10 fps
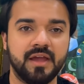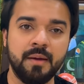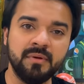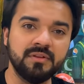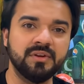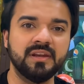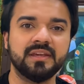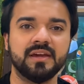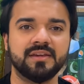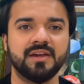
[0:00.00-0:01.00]
एमेजोनी ने
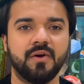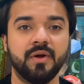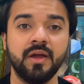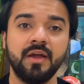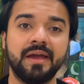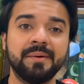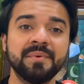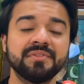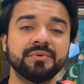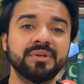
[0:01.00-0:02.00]
क्या किया हुआ है
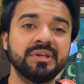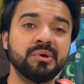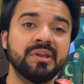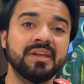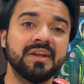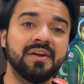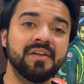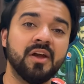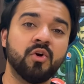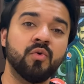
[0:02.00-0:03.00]
एमेजोनी ने
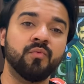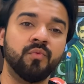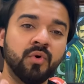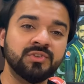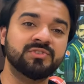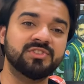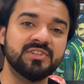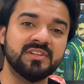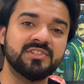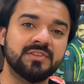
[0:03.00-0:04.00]
इंडिया को वो
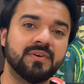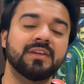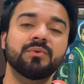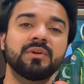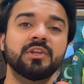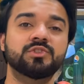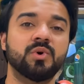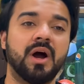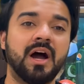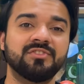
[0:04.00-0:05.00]
चीजें जितवाई हुई है जो
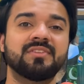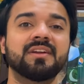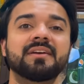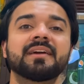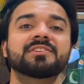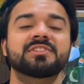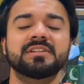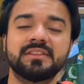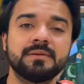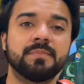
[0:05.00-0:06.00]
आज तक इंडिया
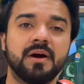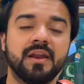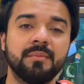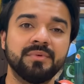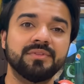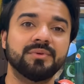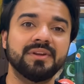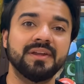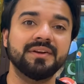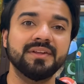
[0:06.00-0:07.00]
जीत नहीं पा रहा है एमेजोनी
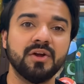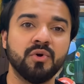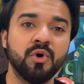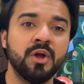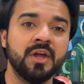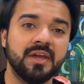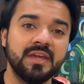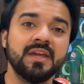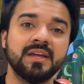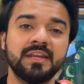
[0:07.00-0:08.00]
ने इंडिया को
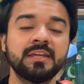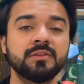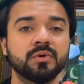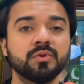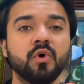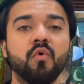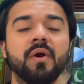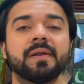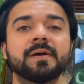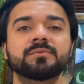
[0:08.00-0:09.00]
एक नहीं दो दो
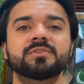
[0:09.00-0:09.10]
वर्ल्ड कप